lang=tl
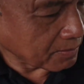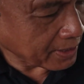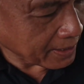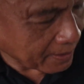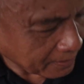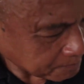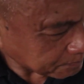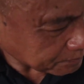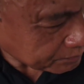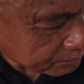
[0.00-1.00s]
Moreno,
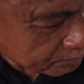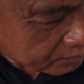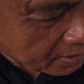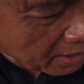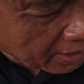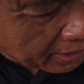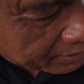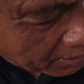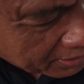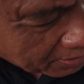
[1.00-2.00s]

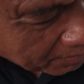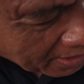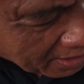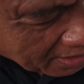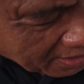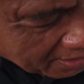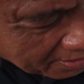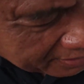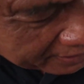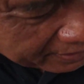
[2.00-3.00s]
ito yung mga
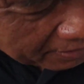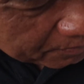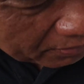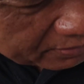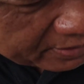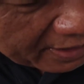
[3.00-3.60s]
detailed votes